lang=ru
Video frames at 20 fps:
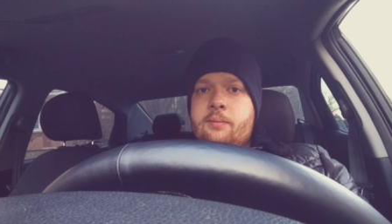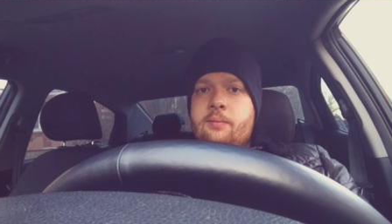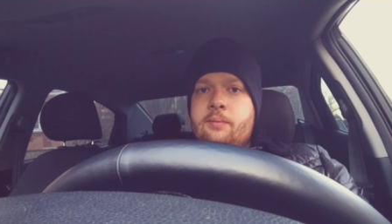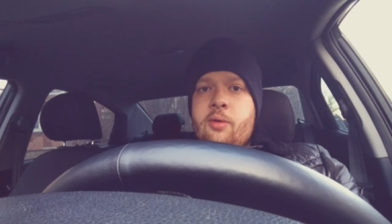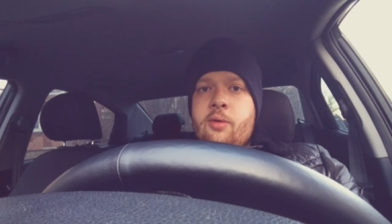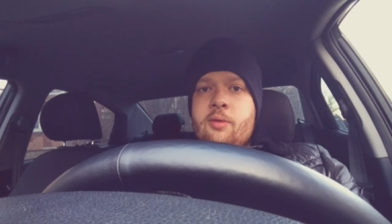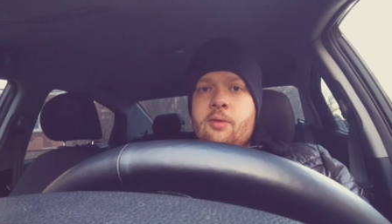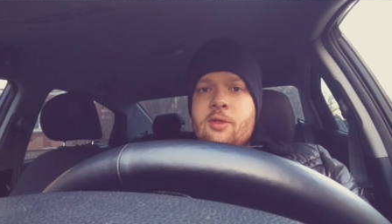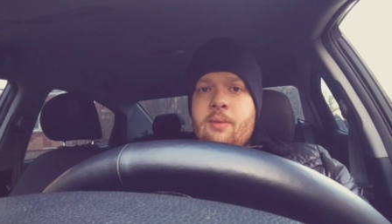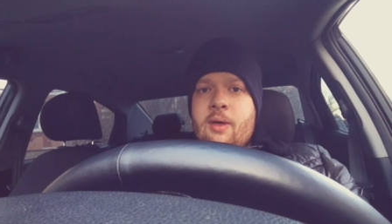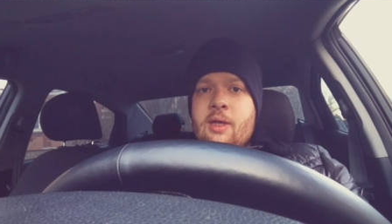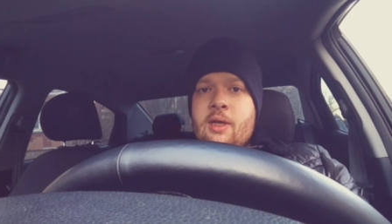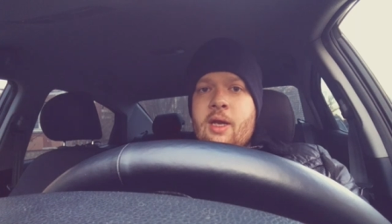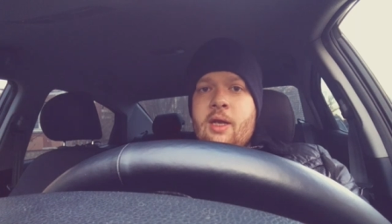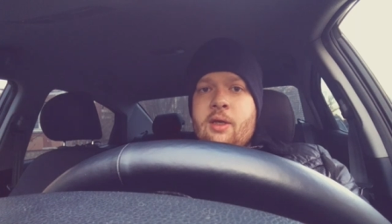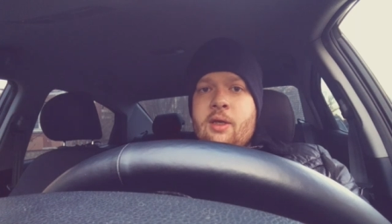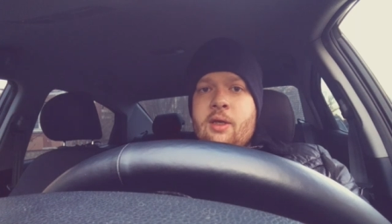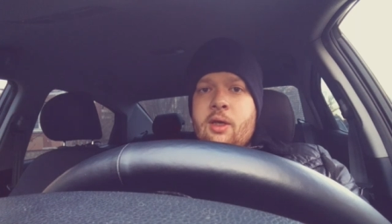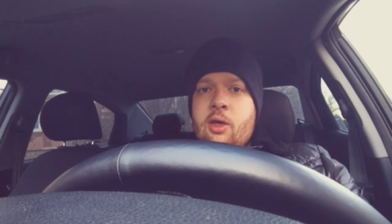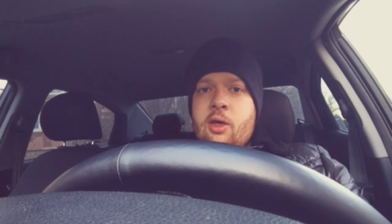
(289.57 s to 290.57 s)
Будем
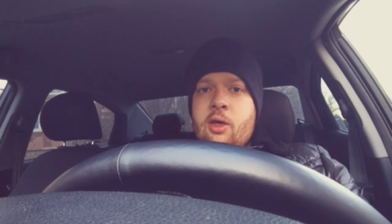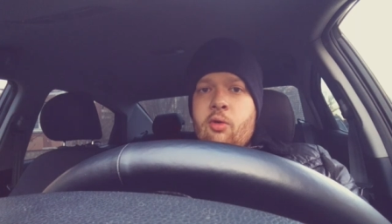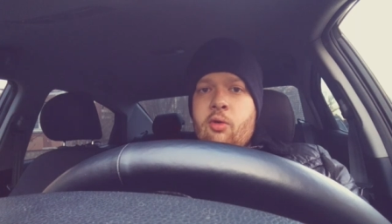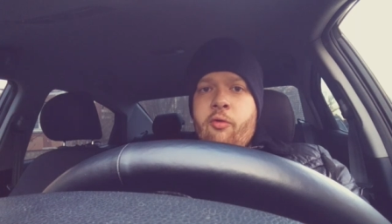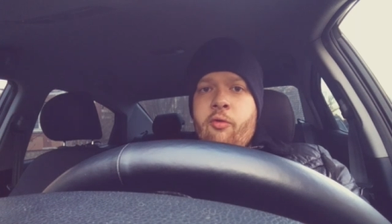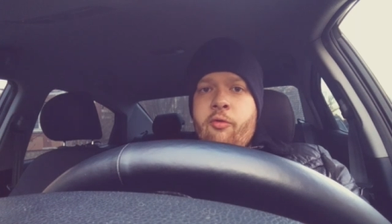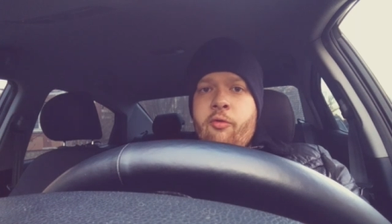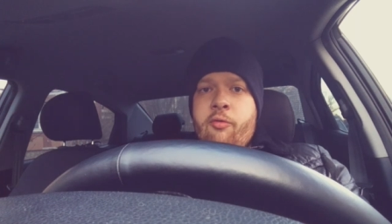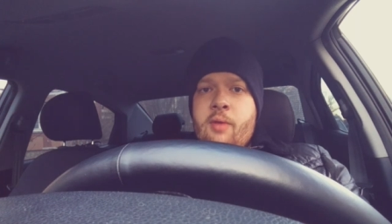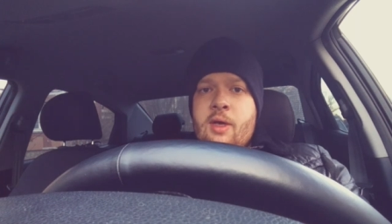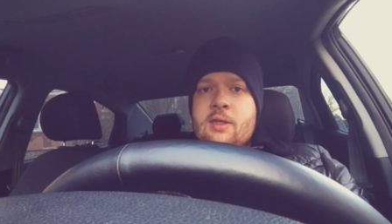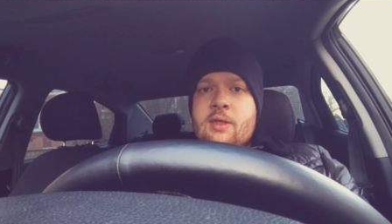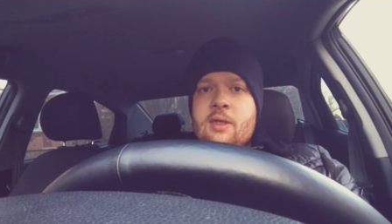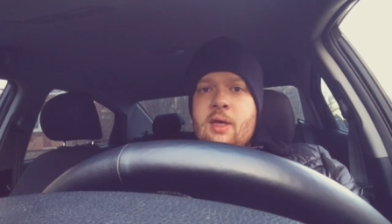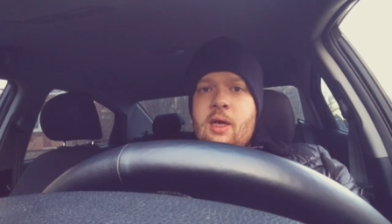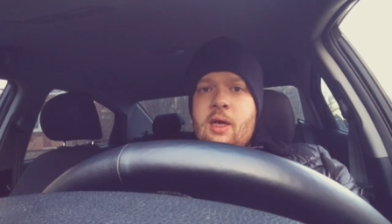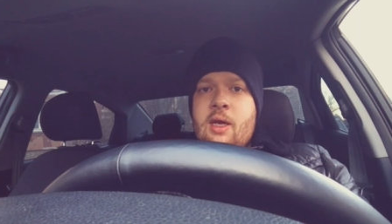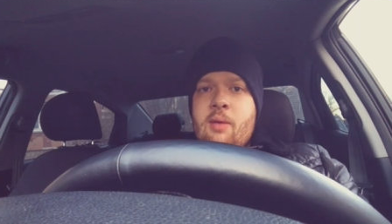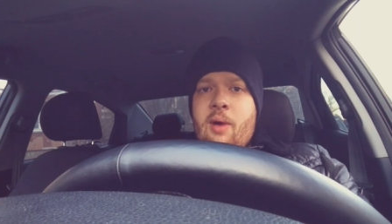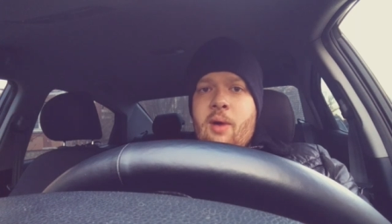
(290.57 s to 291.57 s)
смотреть игру
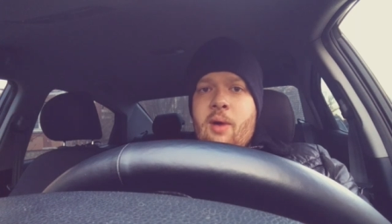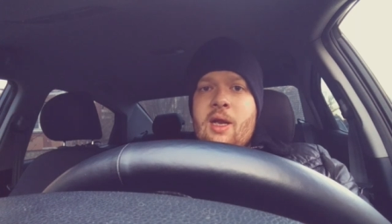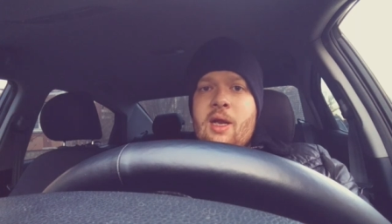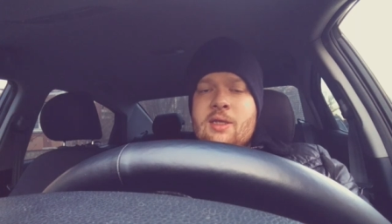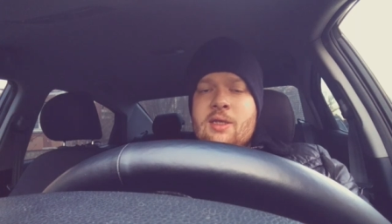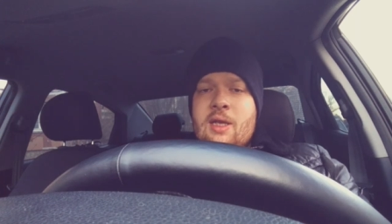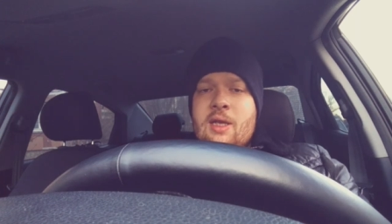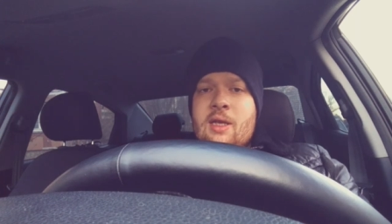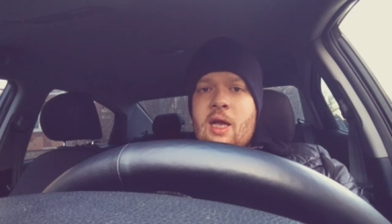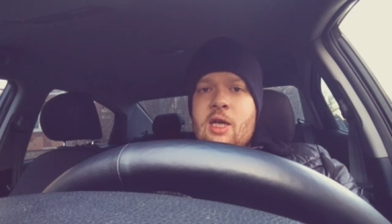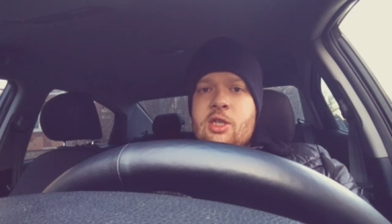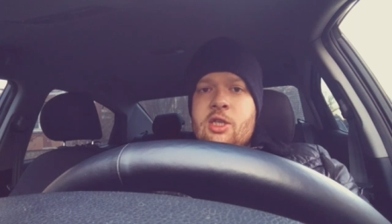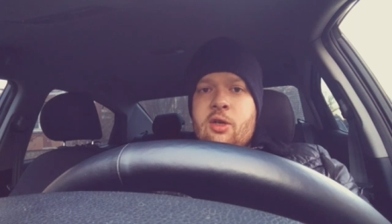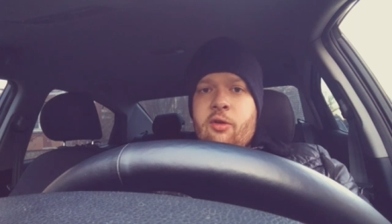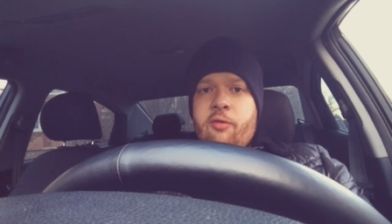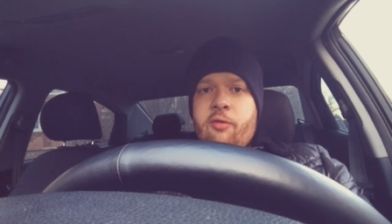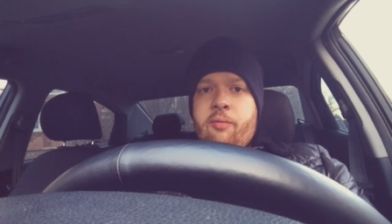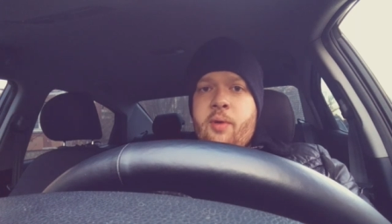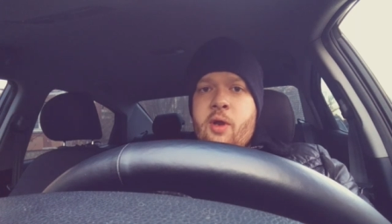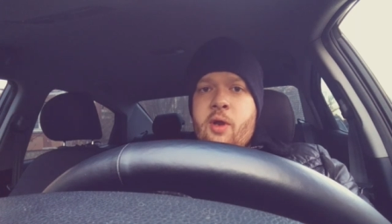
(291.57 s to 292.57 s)
вместе и болеть за
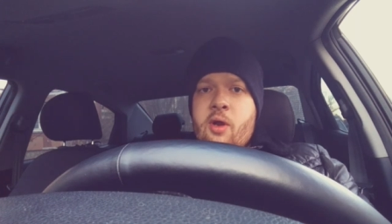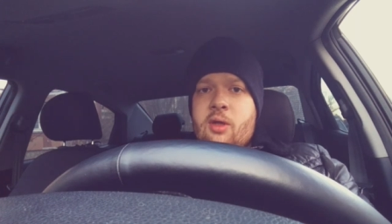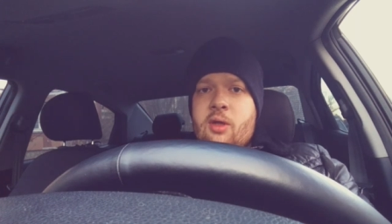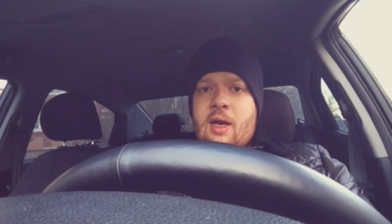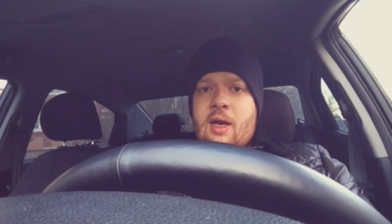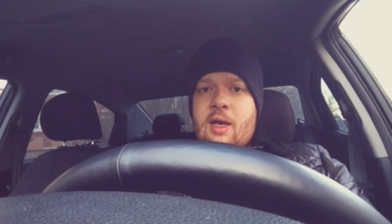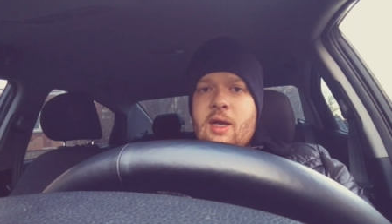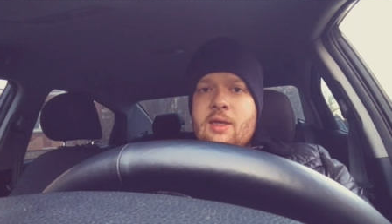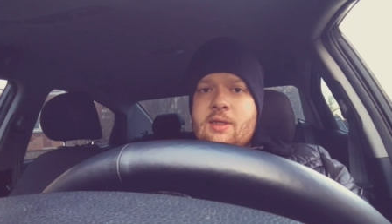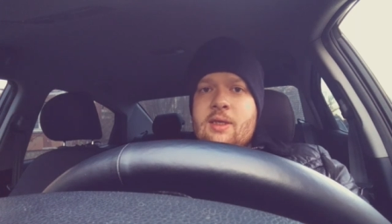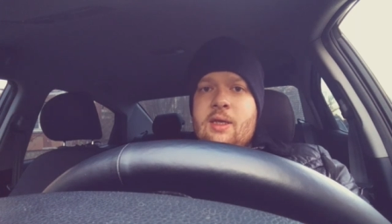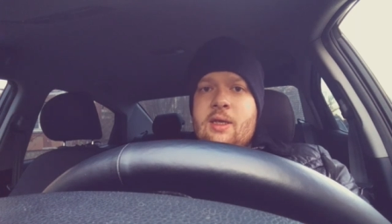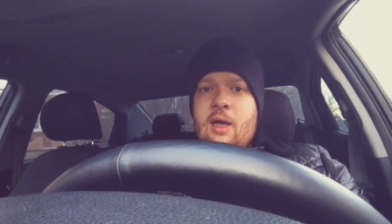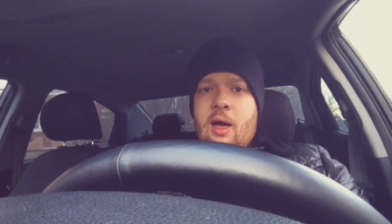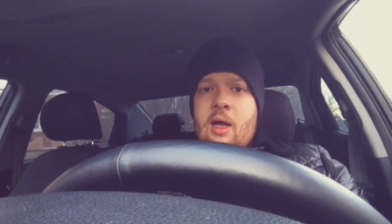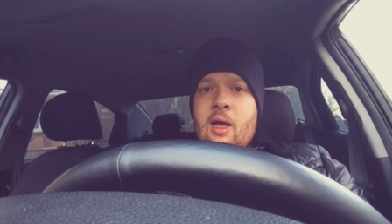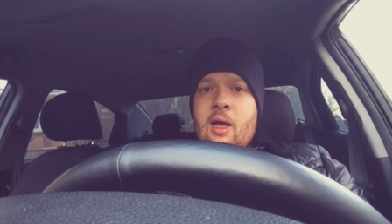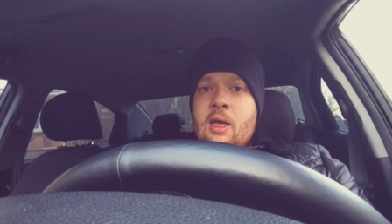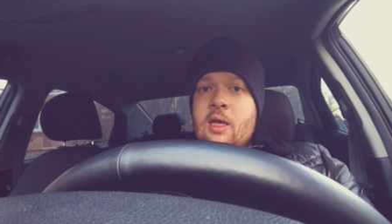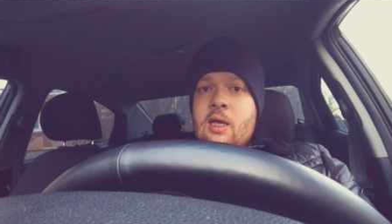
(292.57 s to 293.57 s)
наших. Вперед,
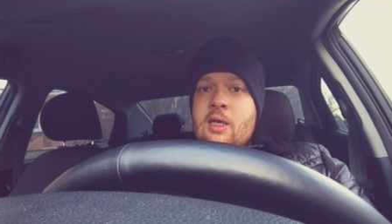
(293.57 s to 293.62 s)
Россия!